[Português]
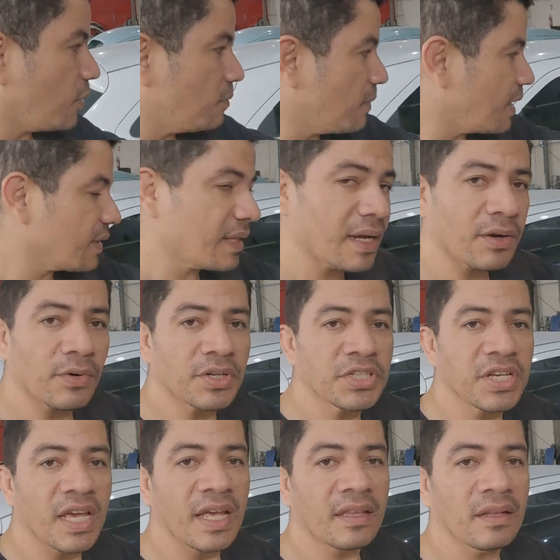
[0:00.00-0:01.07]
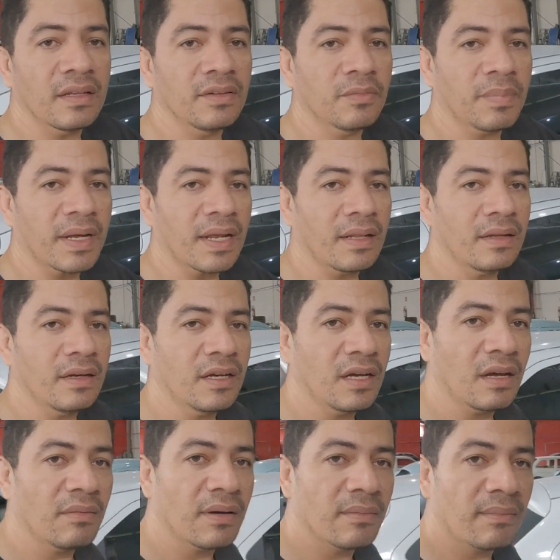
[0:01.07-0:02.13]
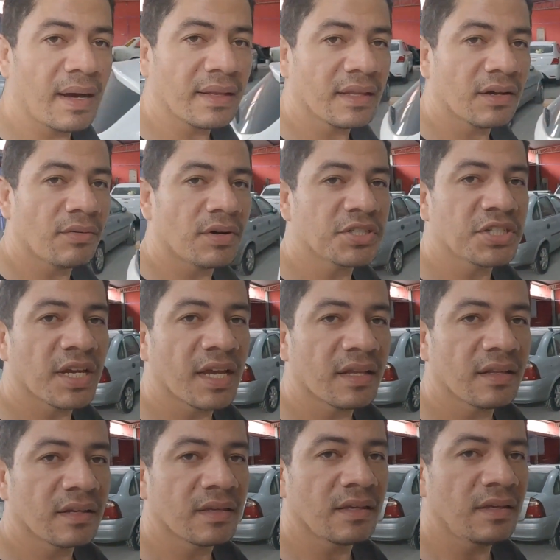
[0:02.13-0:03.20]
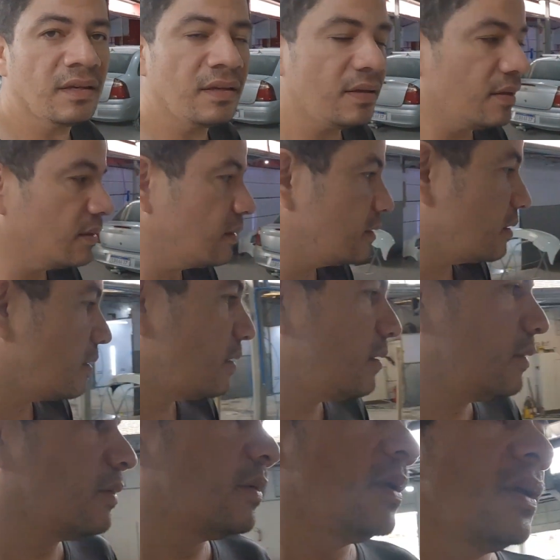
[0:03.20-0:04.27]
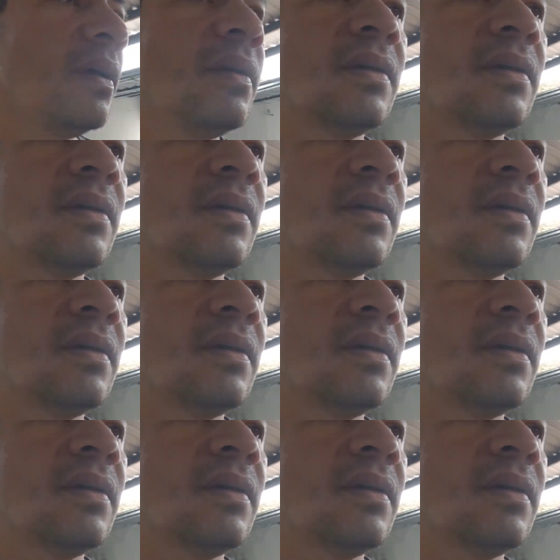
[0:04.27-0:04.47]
pode matar corte reto ali no paralama, mata corte reto aqui, entendeu?